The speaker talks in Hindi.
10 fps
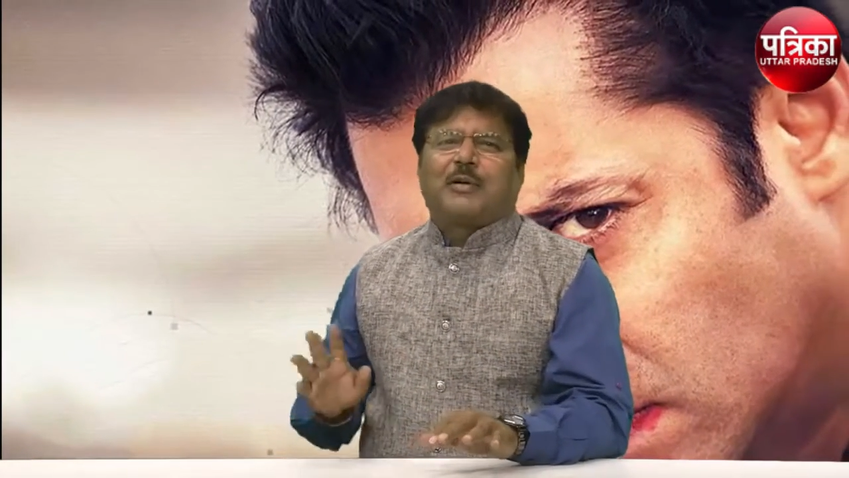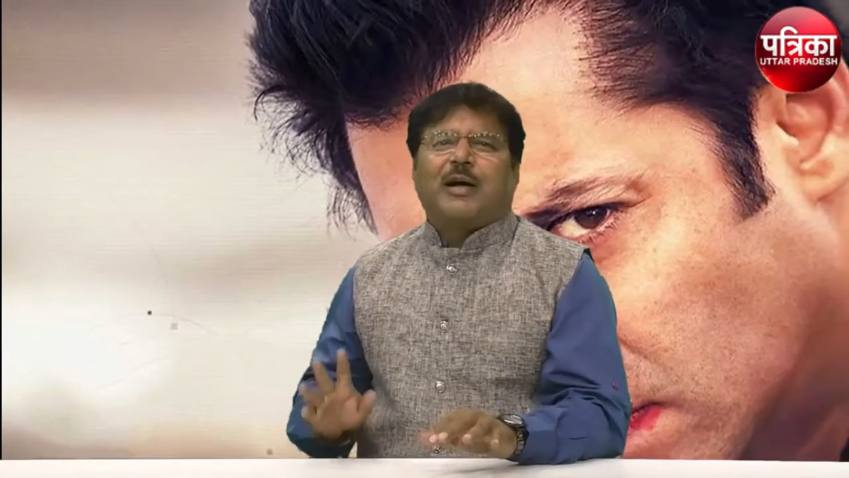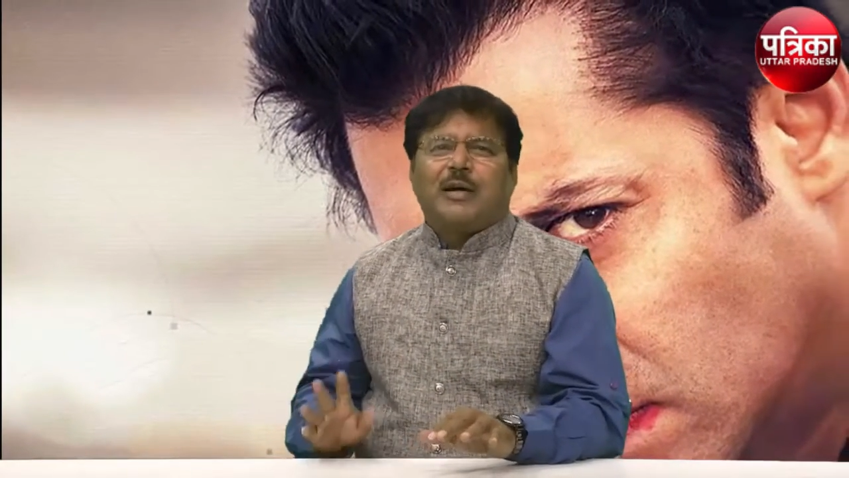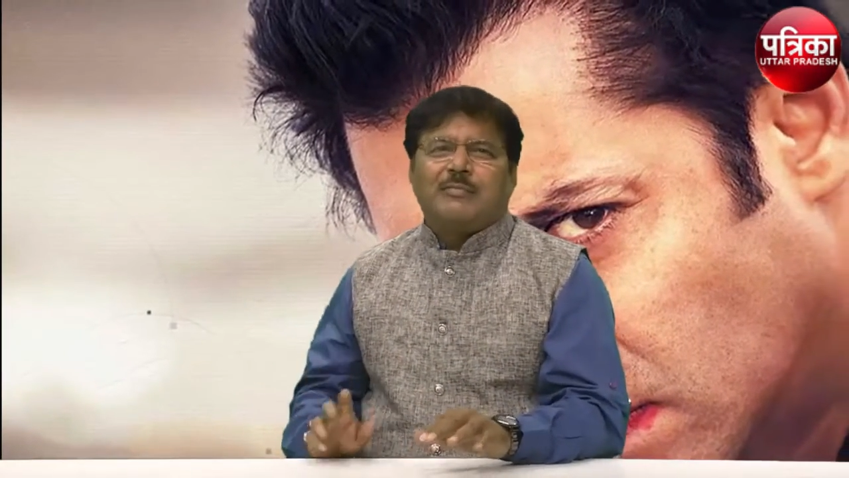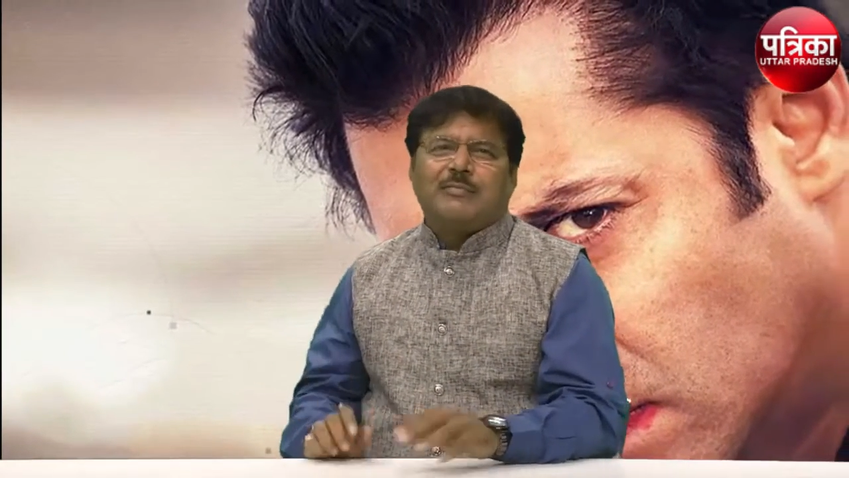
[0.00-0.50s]

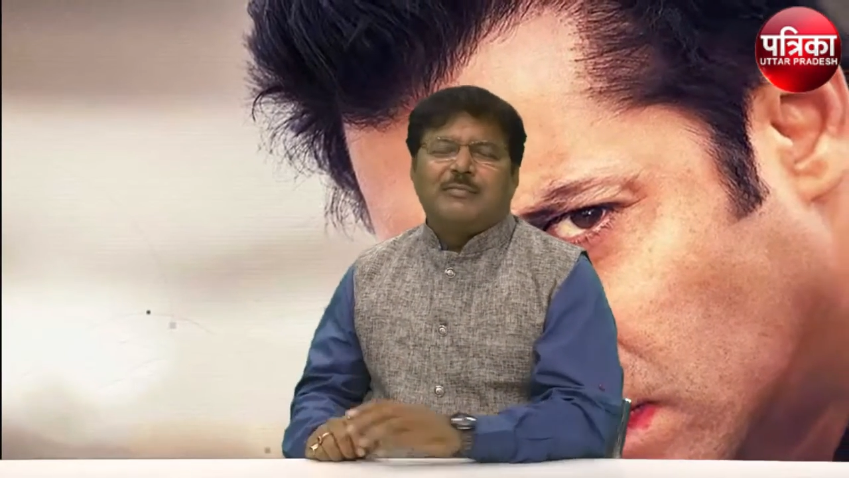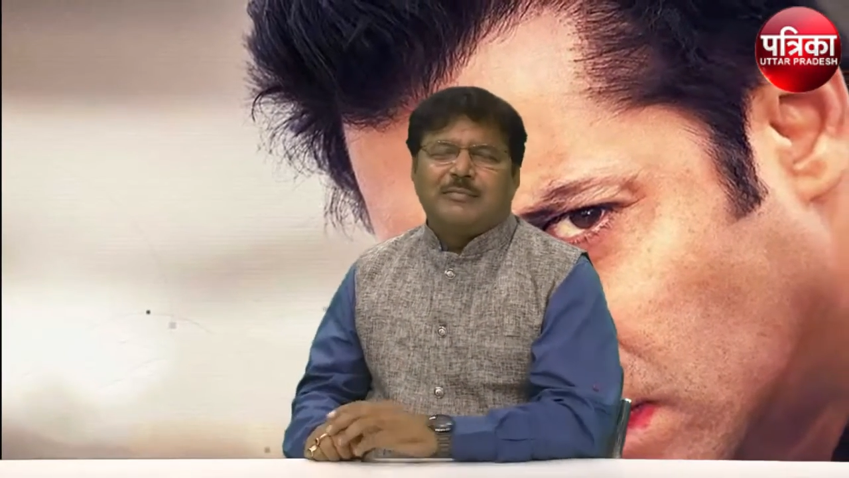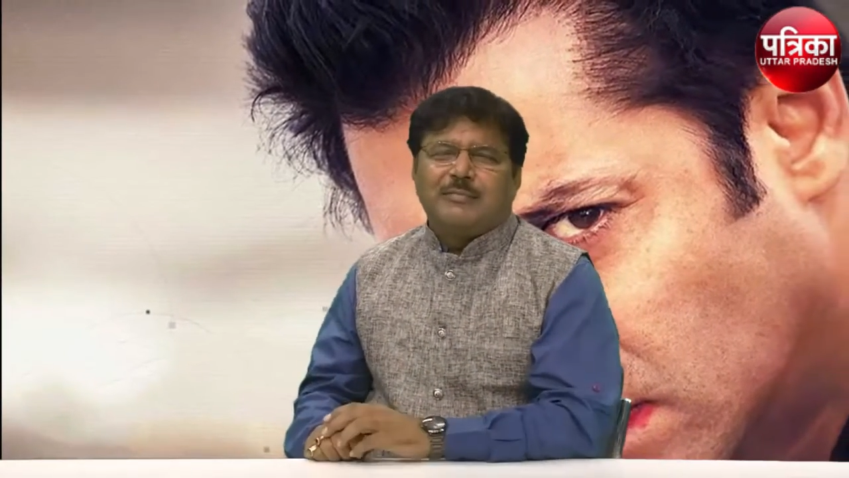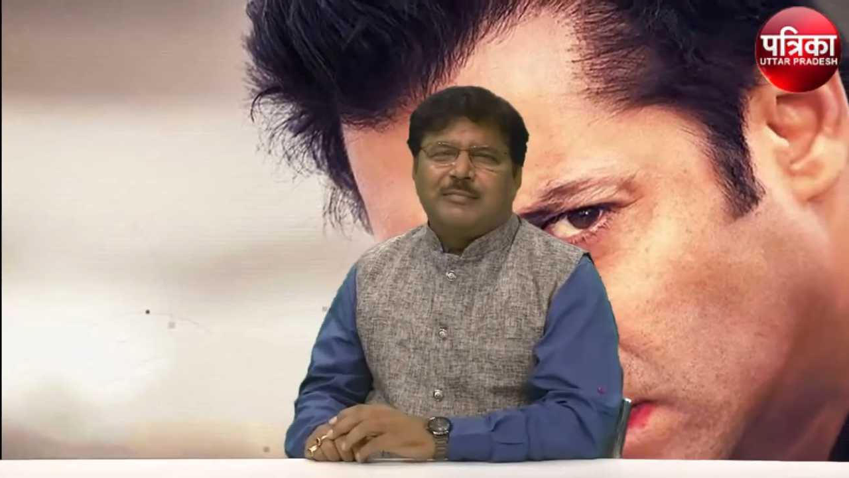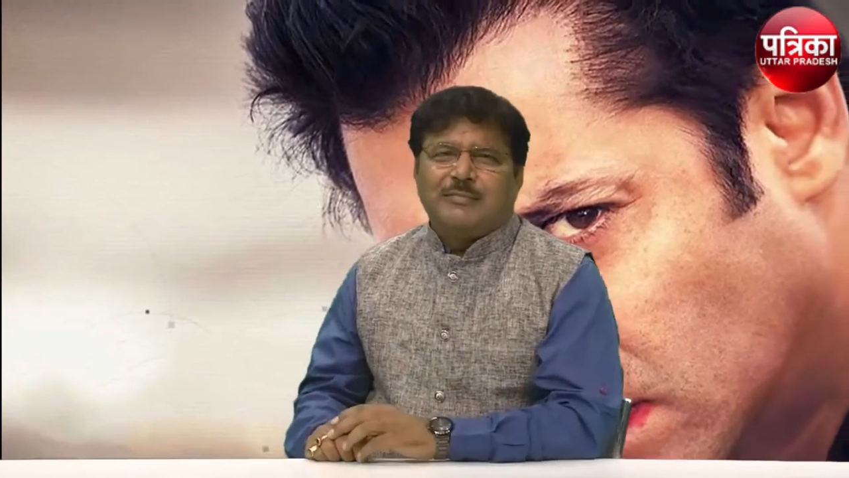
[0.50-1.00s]
पड़ता
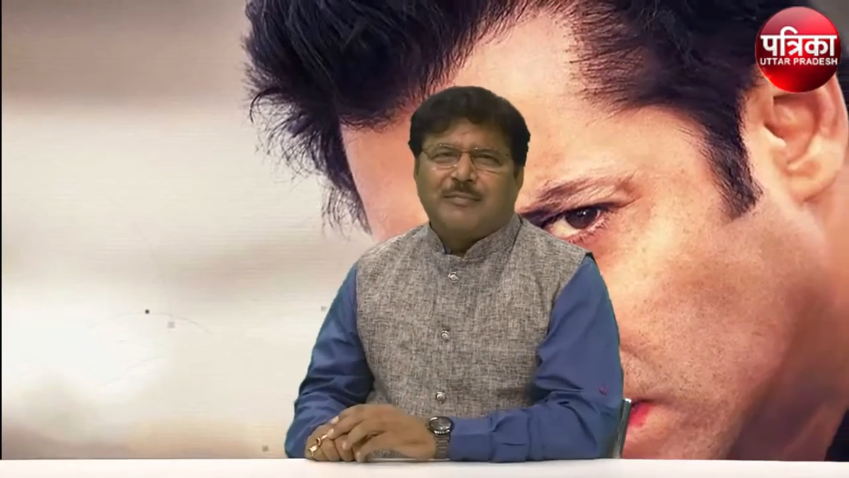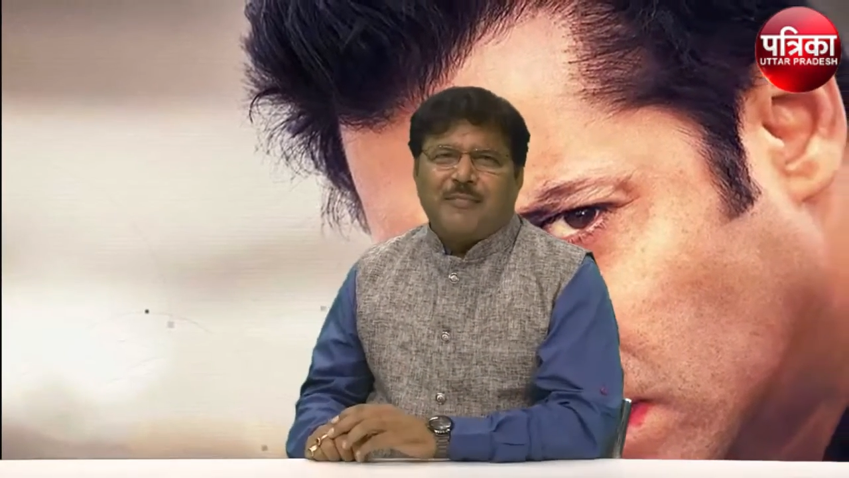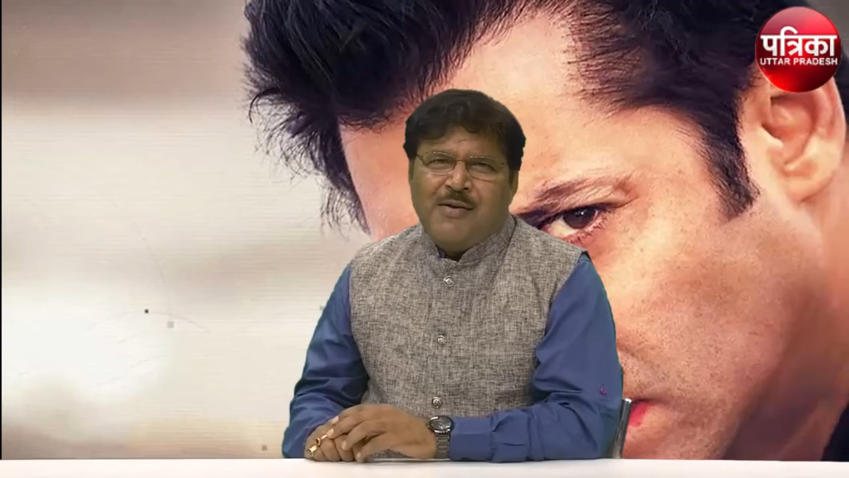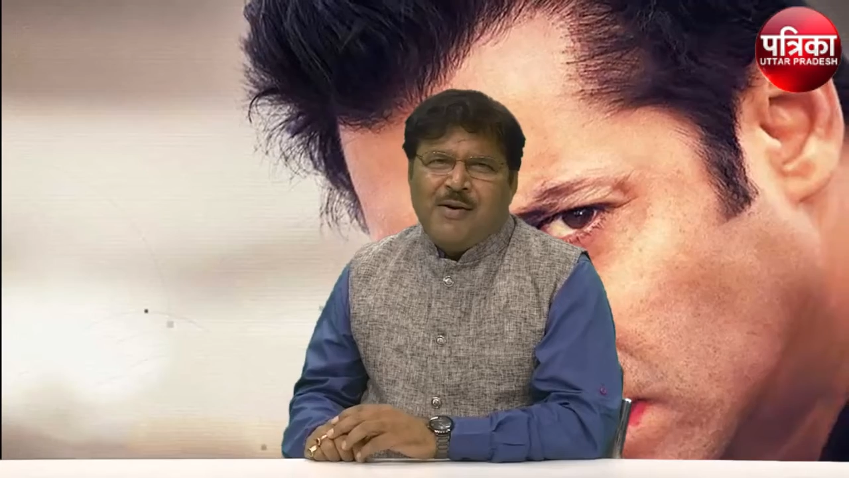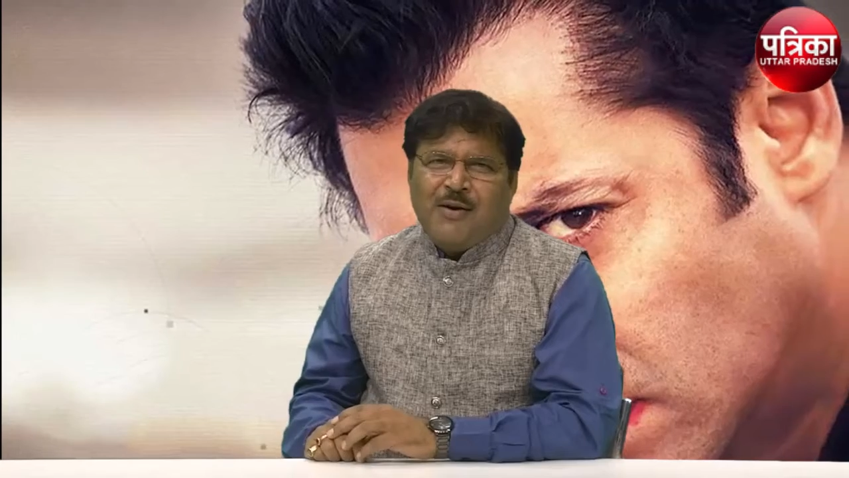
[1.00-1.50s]

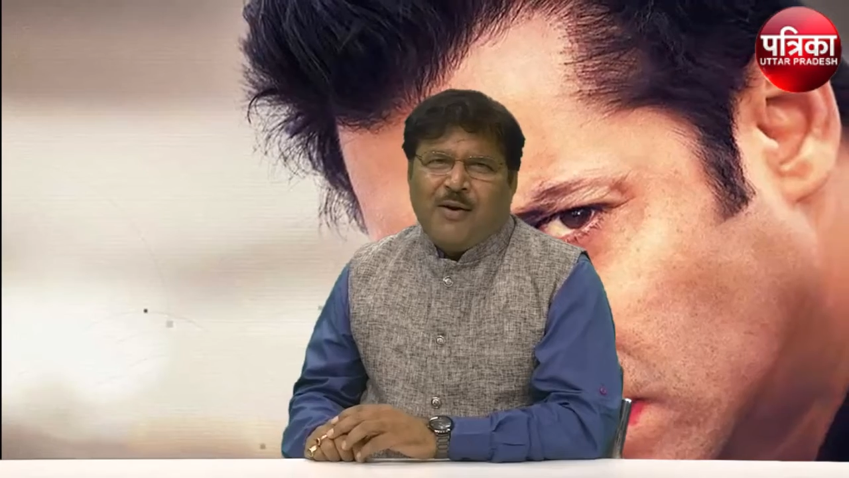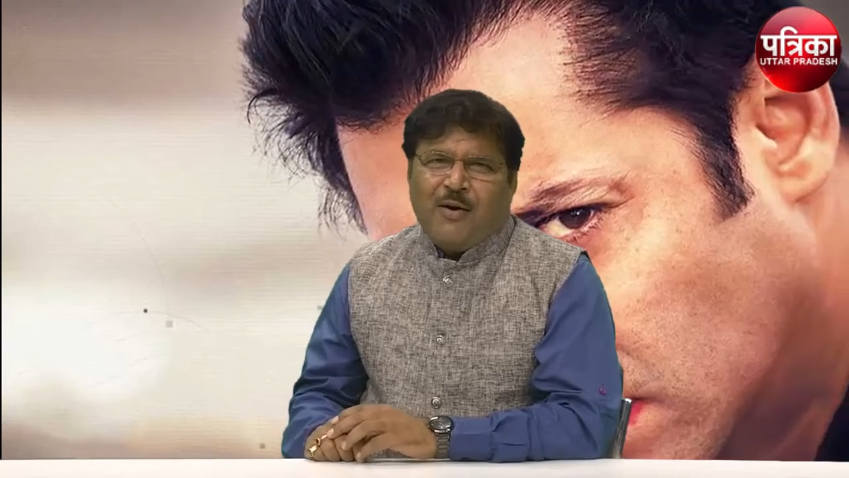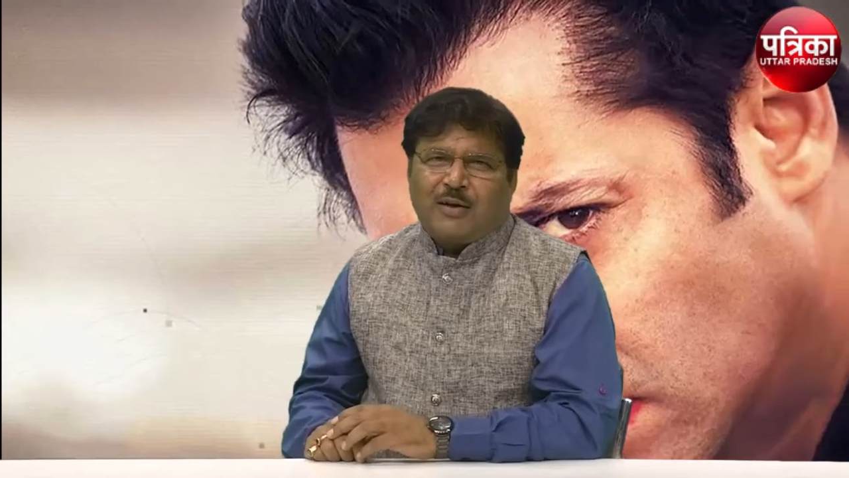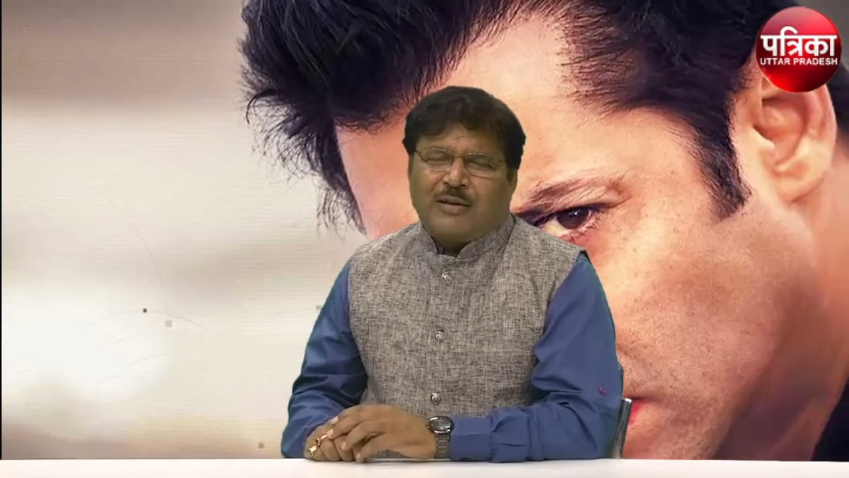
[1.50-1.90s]
है